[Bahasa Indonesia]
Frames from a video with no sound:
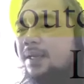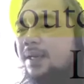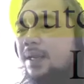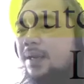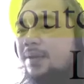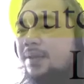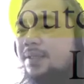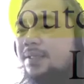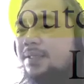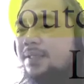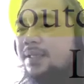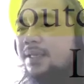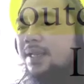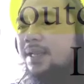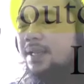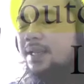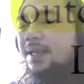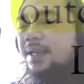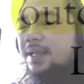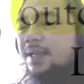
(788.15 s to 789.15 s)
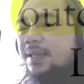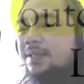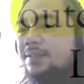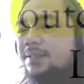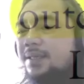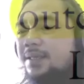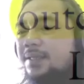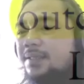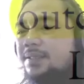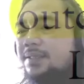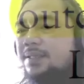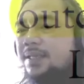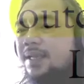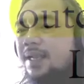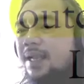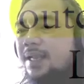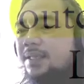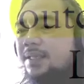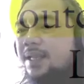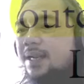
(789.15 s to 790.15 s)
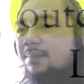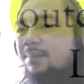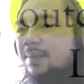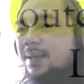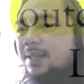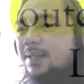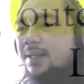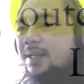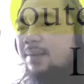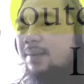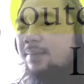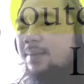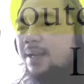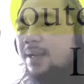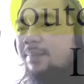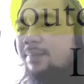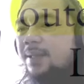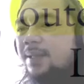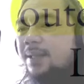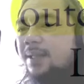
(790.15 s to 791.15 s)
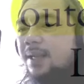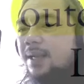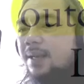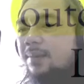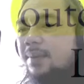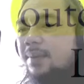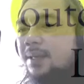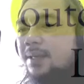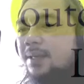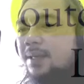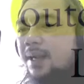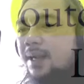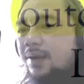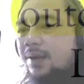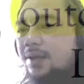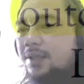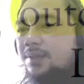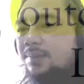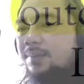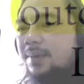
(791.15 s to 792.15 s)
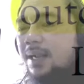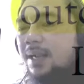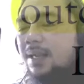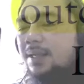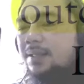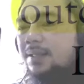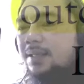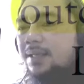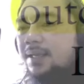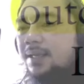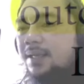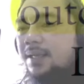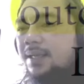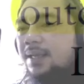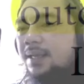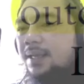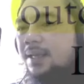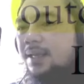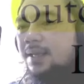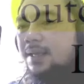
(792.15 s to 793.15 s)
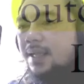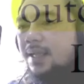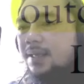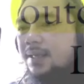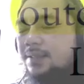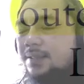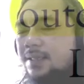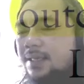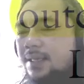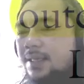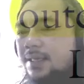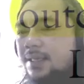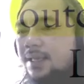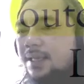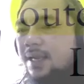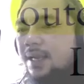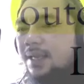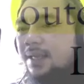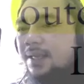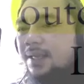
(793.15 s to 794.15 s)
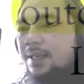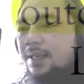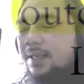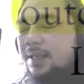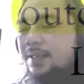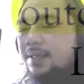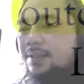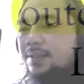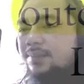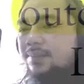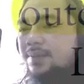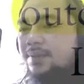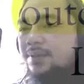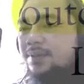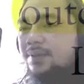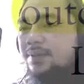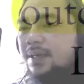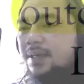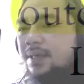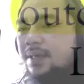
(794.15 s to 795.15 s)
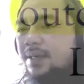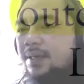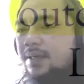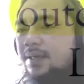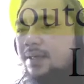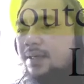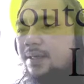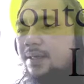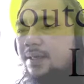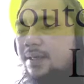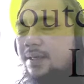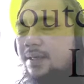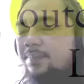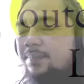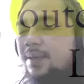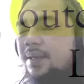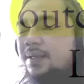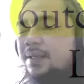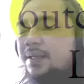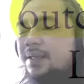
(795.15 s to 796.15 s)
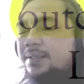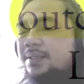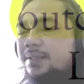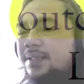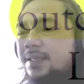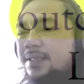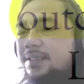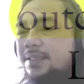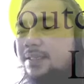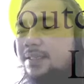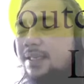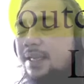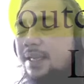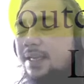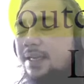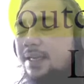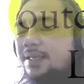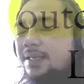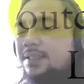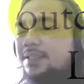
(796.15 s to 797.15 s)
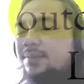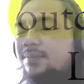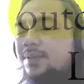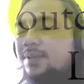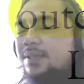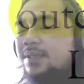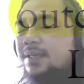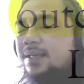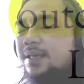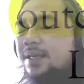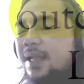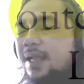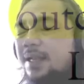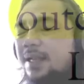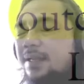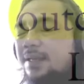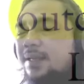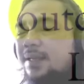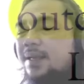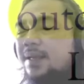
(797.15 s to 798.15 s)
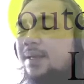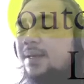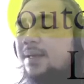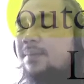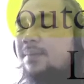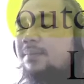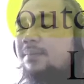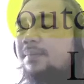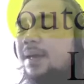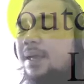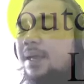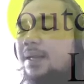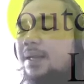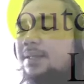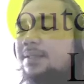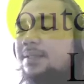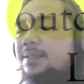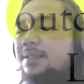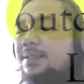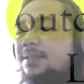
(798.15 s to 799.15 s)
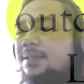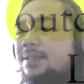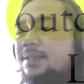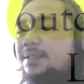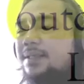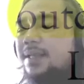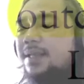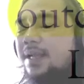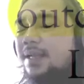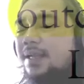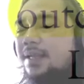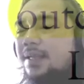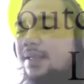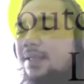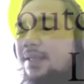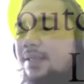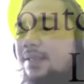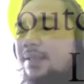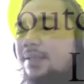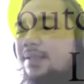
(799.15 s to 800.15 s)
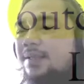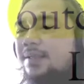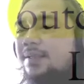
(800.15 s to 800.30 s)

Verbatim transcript: Kalau di sini adalah selisih antara marginal benefit dengan marginal cost berarti yang segitiga ini disebut eh, eh, eh, apa selisihnya ini disebut dengan marginal